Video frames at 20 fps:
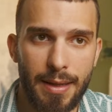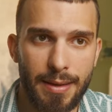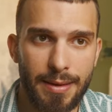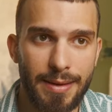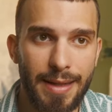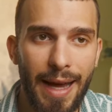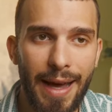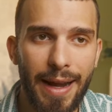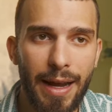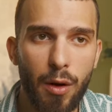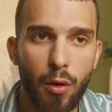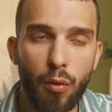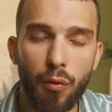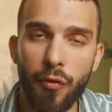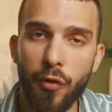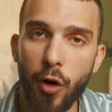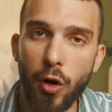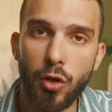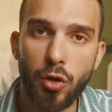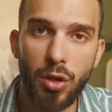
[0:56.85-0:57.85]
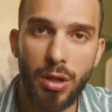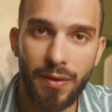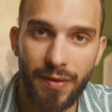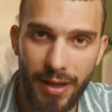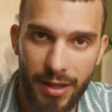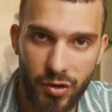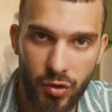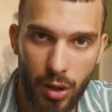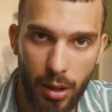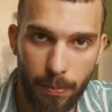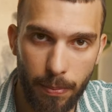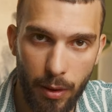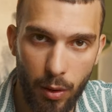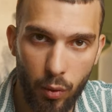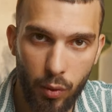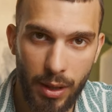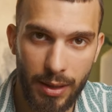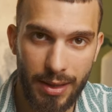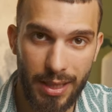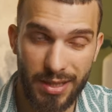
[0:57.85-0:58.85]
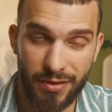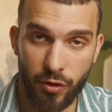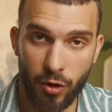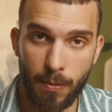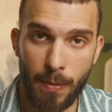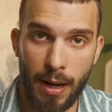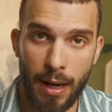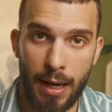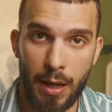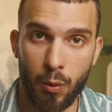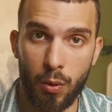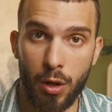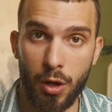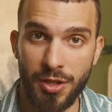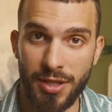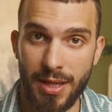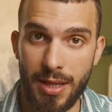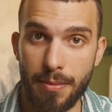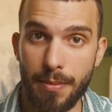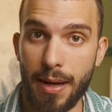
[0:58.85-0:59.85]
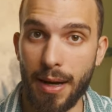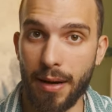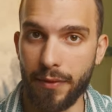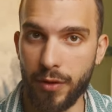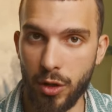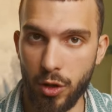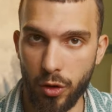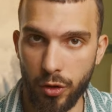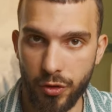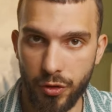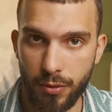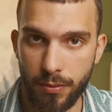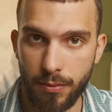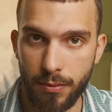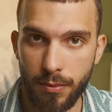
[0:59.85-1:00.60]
dare un volto diverso alla paura e trasformarla in qualcosa di meraviglioso.